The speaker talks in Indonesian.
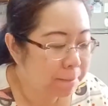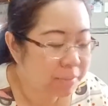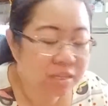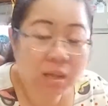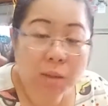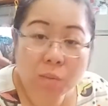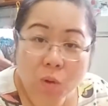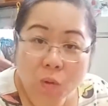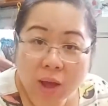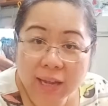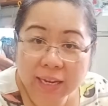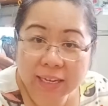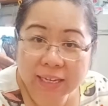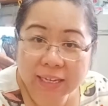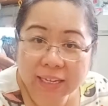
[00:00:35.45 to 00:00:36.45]
bisa
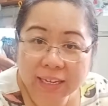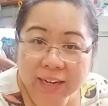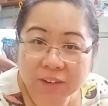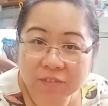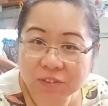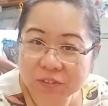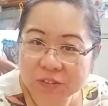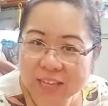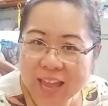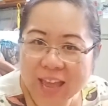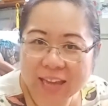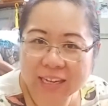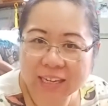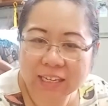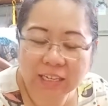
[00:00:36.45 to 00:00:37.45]
mewakili review
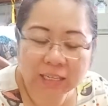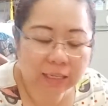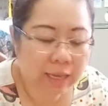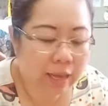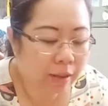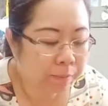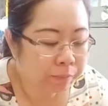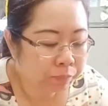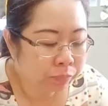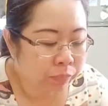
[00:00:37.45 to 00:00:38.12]
saya hari ini ya